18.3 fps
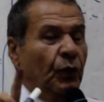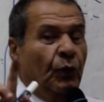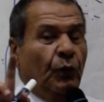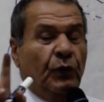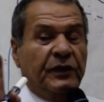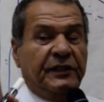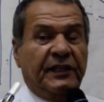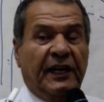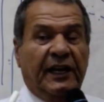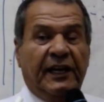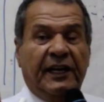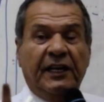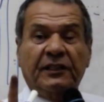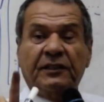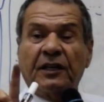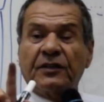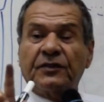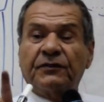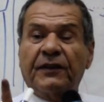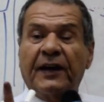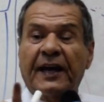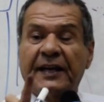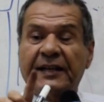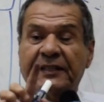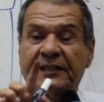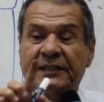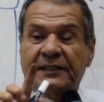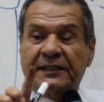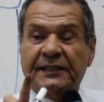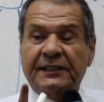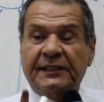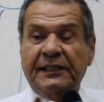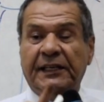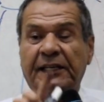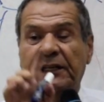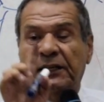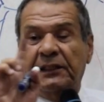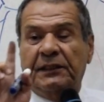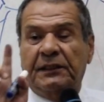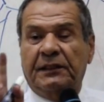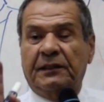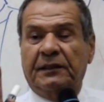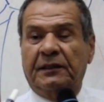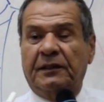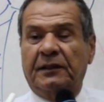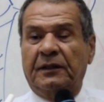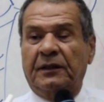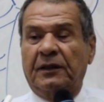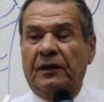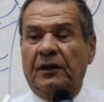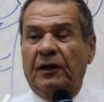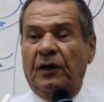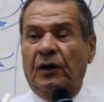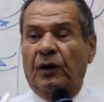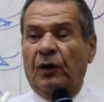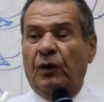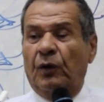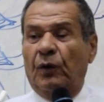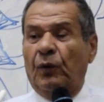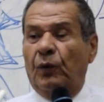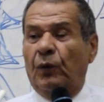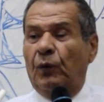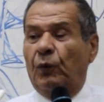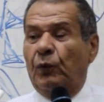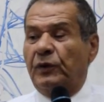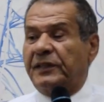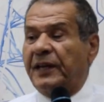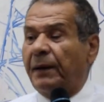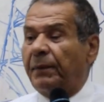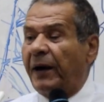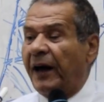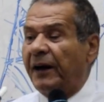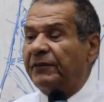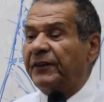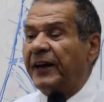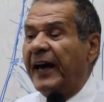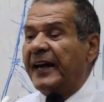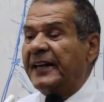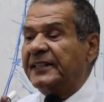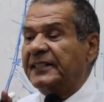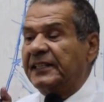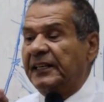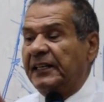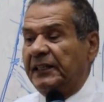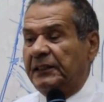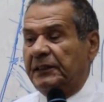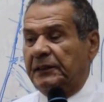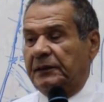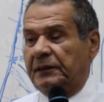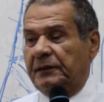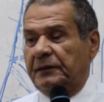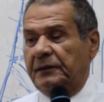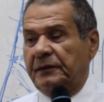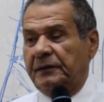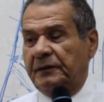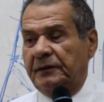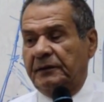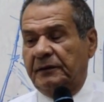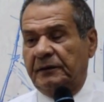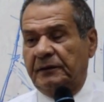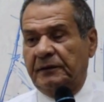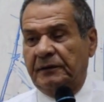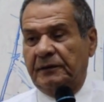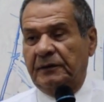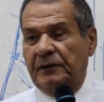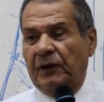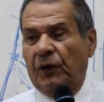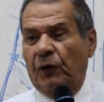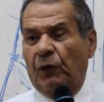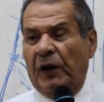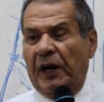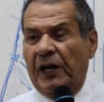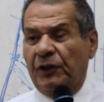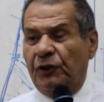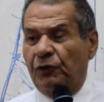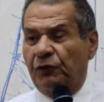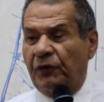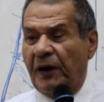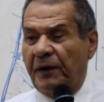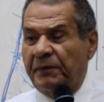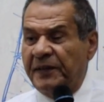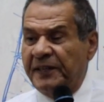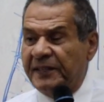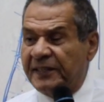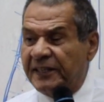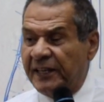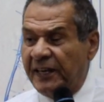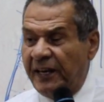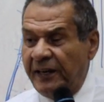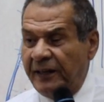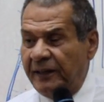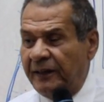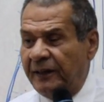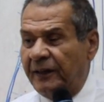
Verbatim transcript: وسريتاس فيها سين وسبعة فيها سين ولا انتوا فاهمين سين